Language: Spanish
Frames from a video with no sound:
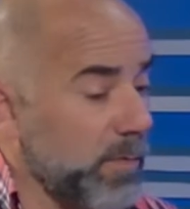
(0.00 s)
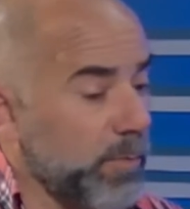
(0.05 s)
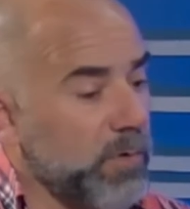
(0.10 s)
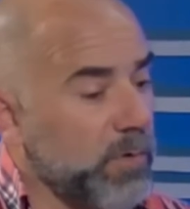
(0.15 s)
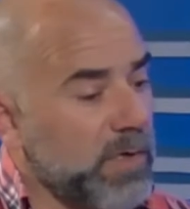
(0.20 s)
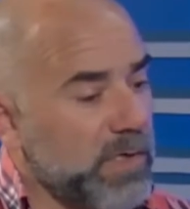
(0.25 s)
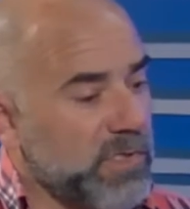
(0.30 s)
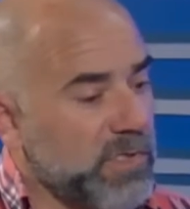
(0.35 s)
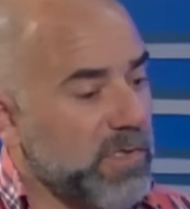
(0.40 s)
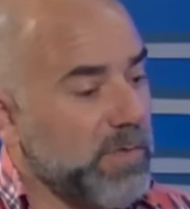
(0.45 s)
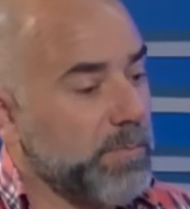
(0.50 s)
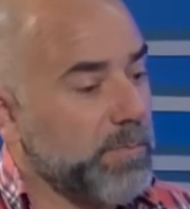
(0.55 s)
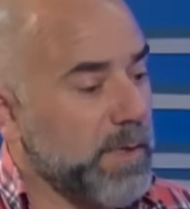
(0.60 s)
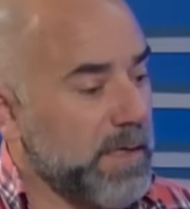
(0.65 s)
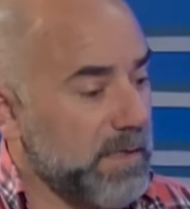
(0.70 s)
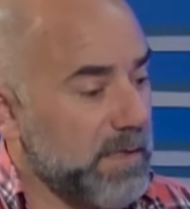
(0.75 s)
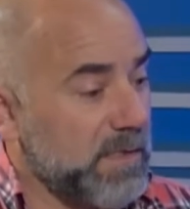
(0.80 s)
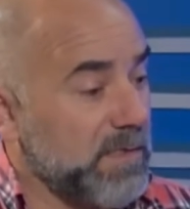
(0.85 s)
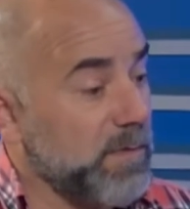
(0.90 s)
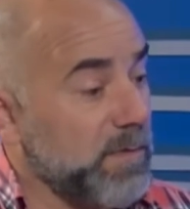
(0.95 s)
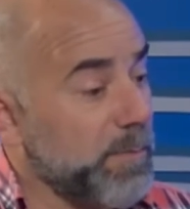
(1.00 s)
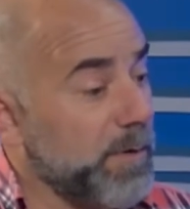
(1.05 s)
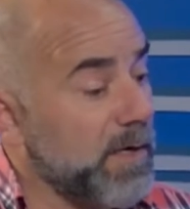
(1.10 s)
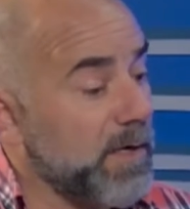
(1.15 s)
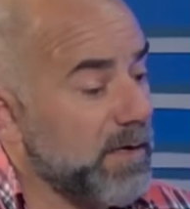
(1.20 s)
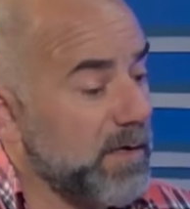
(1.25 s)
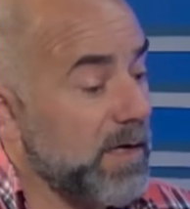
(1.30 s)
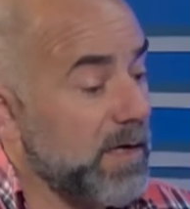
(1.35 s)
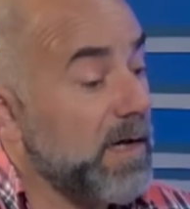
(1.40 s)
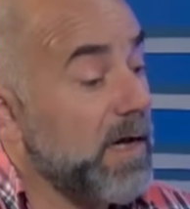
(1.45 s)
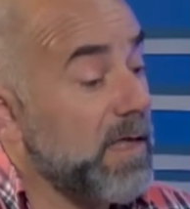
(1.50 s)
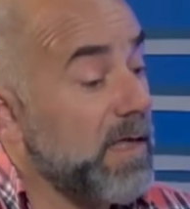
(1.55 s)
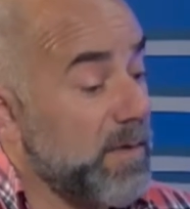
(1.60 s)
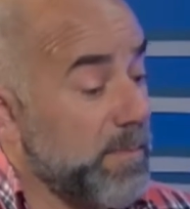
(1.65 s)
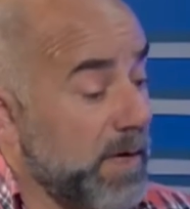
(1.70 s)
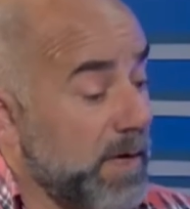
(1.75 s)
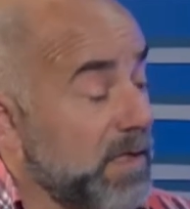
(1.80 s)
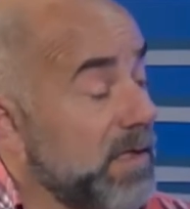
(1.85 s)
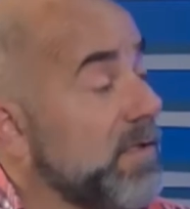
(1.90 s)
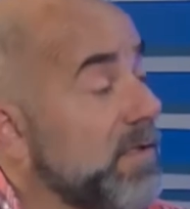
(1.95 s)
de poder participar,
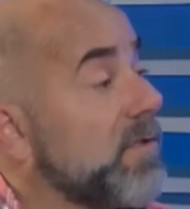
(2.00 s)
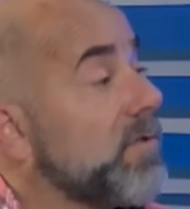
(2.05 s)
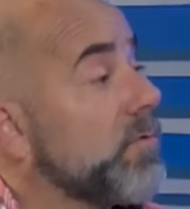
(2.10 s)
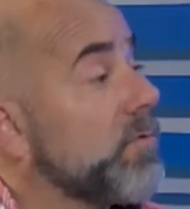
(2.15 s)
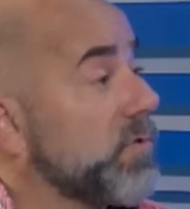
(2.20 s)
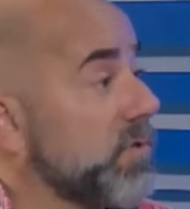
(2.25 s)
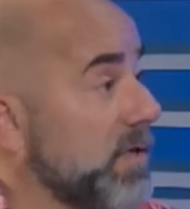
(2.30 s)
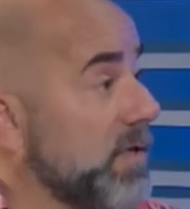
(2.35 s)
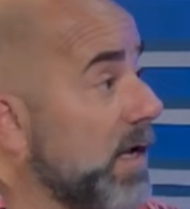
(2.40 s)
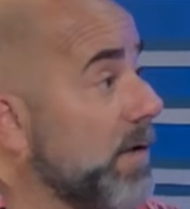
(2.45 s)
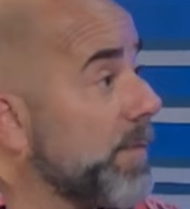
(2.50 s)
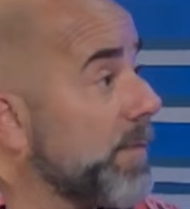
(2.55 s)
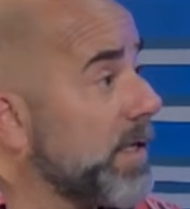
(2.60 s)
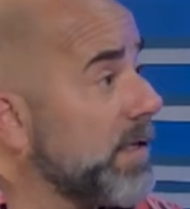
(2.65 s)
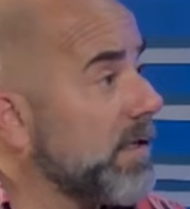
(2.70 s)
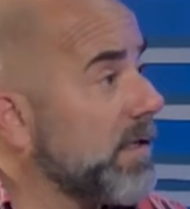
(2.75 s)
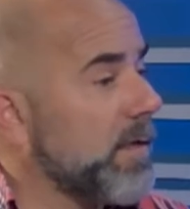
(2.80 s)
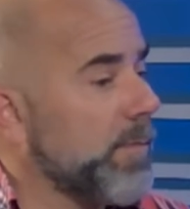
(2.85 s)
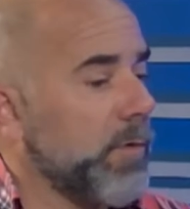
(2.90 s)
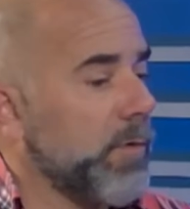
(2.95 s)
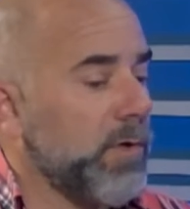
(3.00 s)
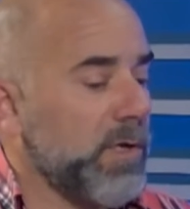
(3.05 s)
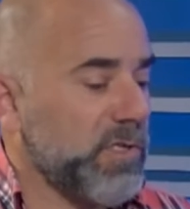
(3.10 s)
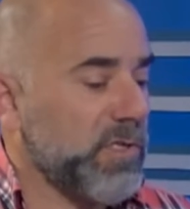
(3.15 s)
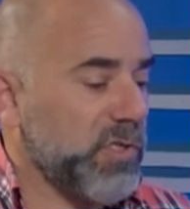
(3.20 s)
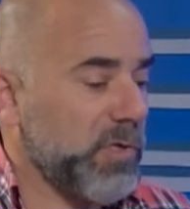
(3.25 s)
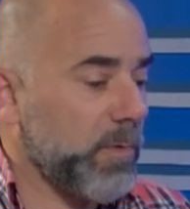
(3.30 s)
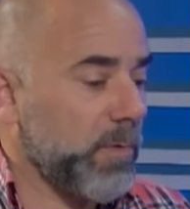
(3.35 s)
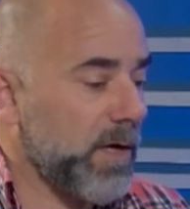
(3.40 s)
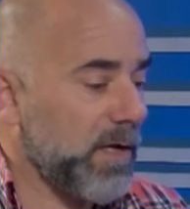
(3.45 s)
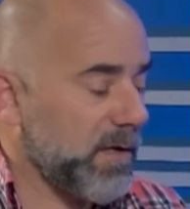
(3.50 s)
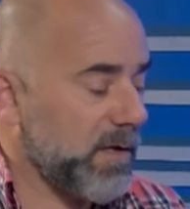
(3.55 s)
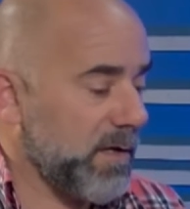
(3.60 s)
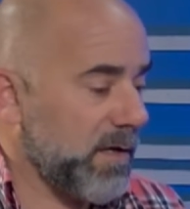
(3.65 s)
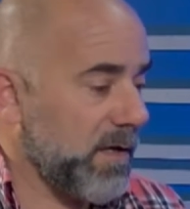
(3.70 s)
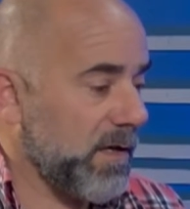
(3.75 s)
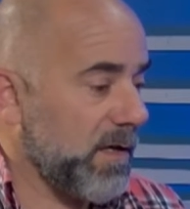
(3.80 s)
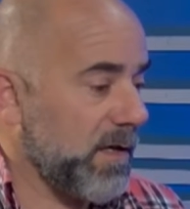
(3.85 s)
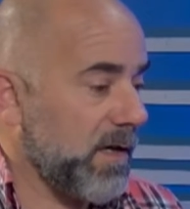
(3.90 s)
además de institucionalmente, de poder llevar